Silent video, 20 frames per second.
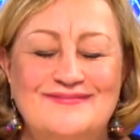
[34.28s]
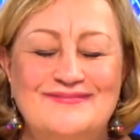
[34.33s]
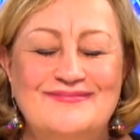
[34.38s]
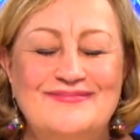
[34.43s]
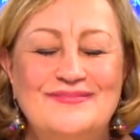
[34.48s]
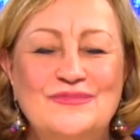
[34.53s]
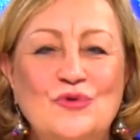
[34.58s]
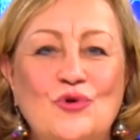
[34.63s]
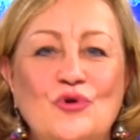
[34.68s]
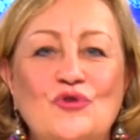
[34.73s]

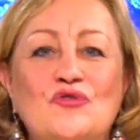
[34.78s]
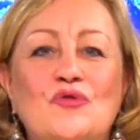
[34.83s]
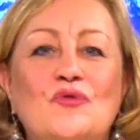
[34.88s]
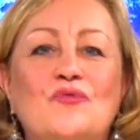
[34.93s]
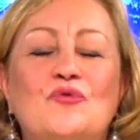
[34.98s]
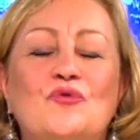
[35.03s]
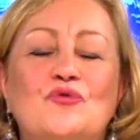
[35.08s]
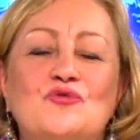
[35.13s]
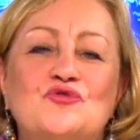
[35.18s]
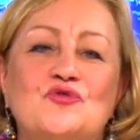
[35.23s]
Nous
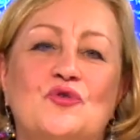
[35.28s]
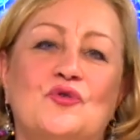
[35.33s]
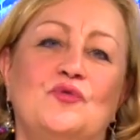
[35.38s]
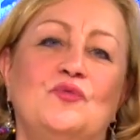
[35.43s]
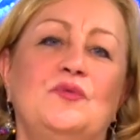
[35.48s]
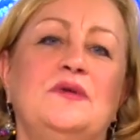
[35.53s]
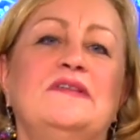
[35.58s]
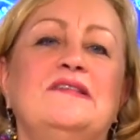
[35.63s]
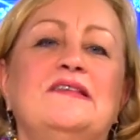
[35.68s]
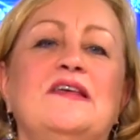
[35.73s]
recevons
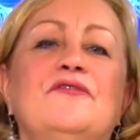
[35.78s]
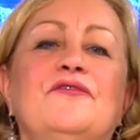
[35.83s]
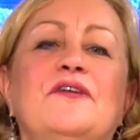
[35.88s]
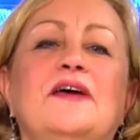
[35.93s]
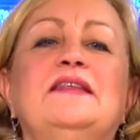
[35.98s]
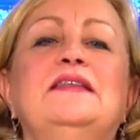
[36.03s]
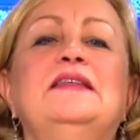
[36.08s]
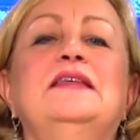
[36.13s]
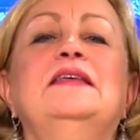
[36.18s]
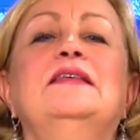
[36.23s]
aujourd'hui
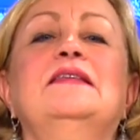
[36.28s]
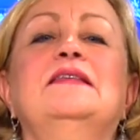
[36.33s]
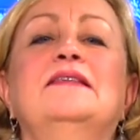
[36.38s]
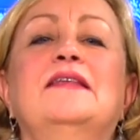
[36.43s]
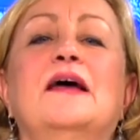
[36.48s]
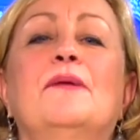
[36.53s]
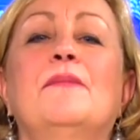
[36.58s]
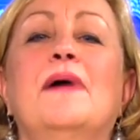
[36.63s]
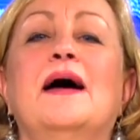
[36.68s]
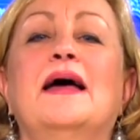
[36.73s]
Stéphanie
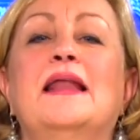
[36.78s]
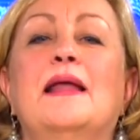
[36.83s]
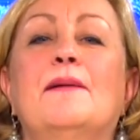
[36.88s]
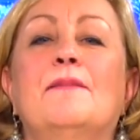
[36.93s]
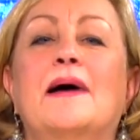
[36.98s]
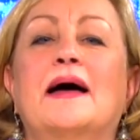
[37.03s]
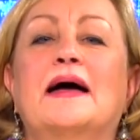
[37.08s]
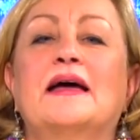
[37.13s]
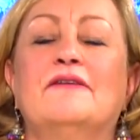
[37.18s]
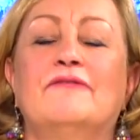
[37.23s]

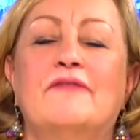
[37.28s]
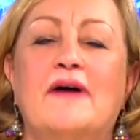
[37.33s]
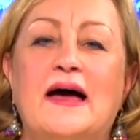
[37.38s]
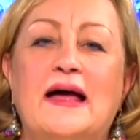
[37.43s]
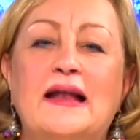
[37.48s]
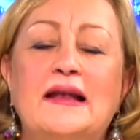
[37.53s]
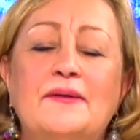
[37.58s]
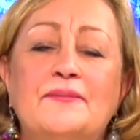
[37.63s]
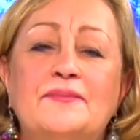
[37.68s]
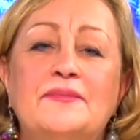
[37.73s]

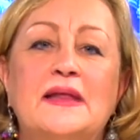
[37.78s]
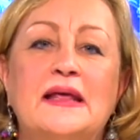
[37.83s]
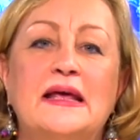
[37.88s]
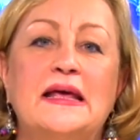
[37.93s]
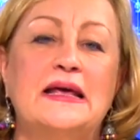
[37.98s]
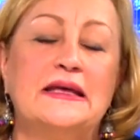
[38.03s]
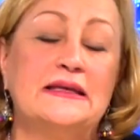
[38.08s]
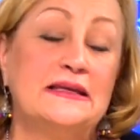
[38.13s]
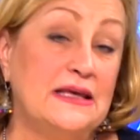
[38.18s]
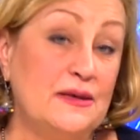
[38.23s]
Tamalamareval,
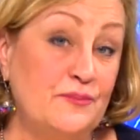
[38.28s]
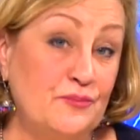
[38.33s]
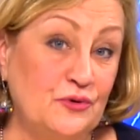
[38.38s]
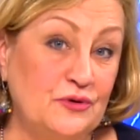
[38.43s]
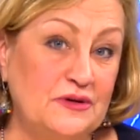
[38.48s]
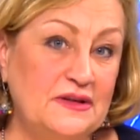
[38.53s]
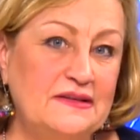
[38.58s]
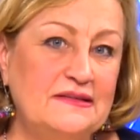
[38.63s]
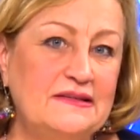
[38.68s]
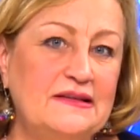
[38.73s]
qui est
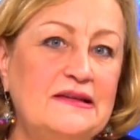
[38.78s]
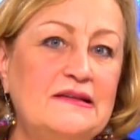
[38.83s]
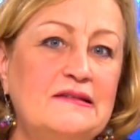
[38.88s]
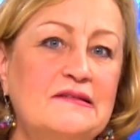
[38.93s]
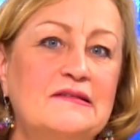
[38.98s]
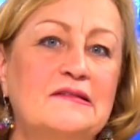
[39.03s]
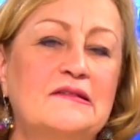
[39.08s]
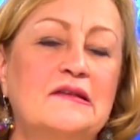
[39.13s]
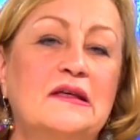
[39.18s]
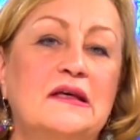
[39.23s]

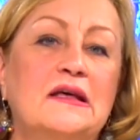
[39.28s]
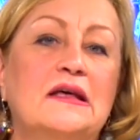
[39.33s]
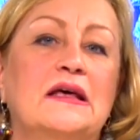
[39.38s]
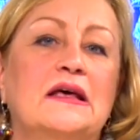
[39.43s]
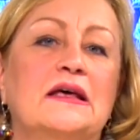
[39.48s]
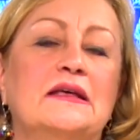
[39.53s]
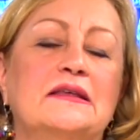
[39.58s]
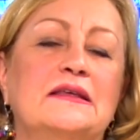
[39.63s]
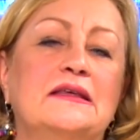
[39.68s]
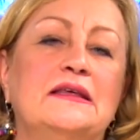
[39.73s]
politiste,
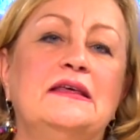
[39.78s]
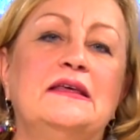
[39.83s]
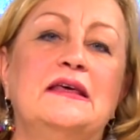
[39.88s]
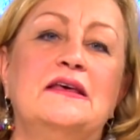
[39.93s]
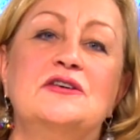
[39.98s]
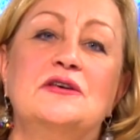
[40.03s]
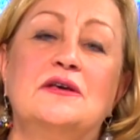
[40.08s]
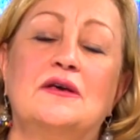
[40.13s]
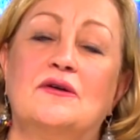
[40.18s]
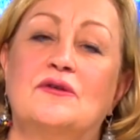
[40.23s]
qui
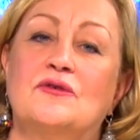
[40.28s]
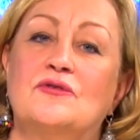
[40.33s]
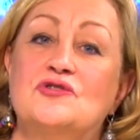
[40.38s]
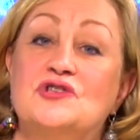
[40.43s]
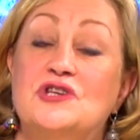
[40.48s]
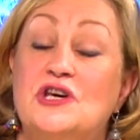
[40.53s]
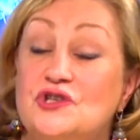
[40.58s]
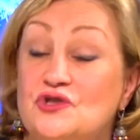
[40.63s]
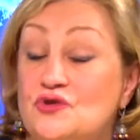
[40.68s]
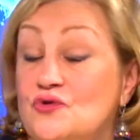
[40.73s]
est euh,
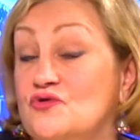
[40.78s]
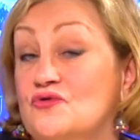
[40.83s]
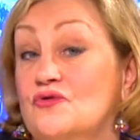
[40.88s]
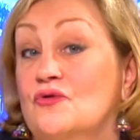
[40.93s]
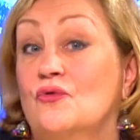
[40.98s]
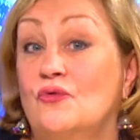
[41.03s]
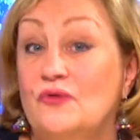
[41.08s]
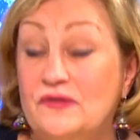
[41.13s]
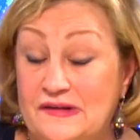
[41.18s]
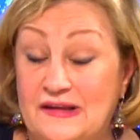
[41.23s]
chercheuse
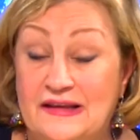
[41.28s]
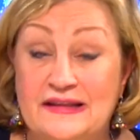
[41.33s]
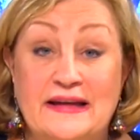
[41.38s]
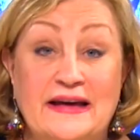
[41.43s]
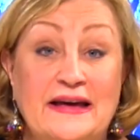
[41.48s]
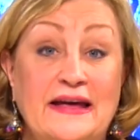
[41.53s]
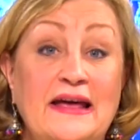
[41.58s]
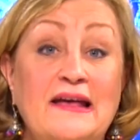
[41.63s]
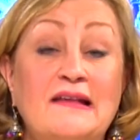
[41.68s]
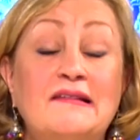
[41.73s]
au
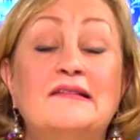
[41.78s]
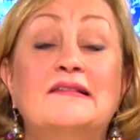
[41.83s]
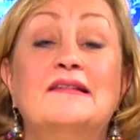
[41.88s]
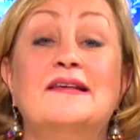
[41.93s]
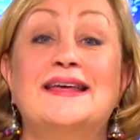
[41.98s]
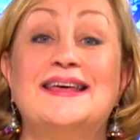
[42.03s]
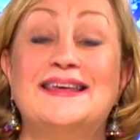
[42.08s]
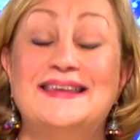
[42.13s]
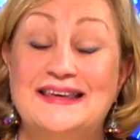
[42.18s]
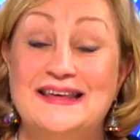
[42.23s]
CNRS
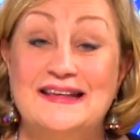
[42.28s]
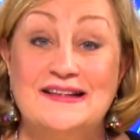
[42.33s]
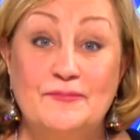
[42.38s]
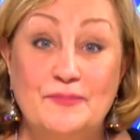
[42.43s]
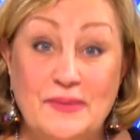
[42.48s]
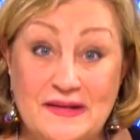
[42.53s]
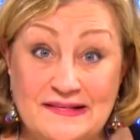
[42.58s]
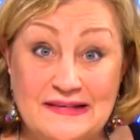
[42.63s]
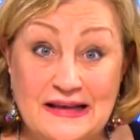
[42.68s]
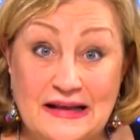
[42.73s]
et qui est
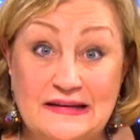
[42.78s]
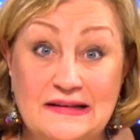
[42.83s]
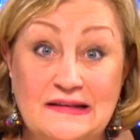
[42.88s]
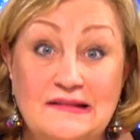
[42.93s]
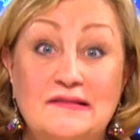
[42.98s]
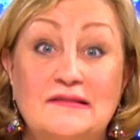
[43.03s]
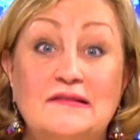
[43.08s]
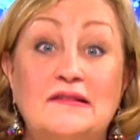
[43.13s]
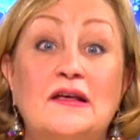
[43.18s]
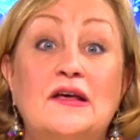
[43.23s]

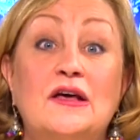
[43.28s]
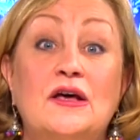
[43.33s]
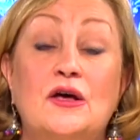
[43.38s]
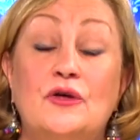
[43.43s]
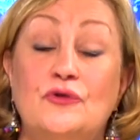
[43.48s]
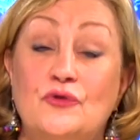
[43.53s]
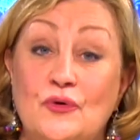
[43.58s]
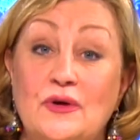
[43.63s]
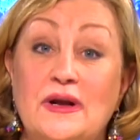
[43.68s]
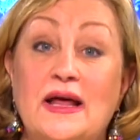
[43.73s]
spécialiste
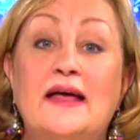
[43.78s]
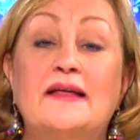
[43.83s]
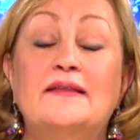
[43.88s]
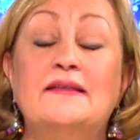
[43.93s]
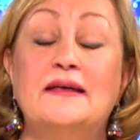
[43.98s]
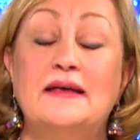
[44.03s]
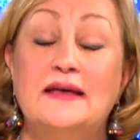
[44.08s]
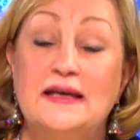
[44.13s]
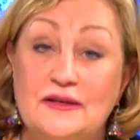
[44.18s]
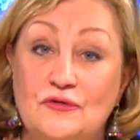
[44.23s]
de
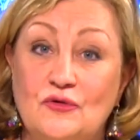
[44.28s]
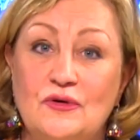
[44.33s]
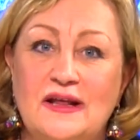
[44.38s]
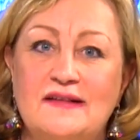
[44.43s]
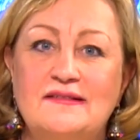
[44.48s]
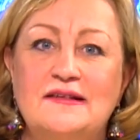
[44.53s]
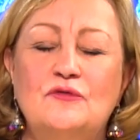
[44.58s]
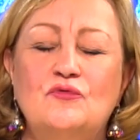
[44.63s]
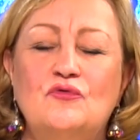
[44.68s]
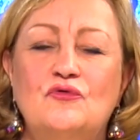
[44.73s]
l'Inde et de
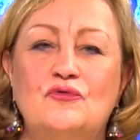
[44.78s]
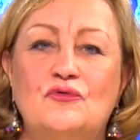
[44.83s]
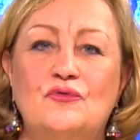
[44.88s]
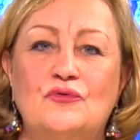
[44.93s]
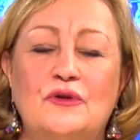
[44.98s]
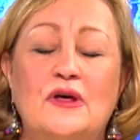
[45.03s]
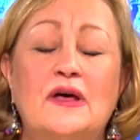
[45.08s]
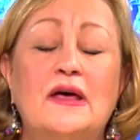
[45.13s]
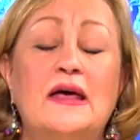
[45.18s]
l'Asie du Sud.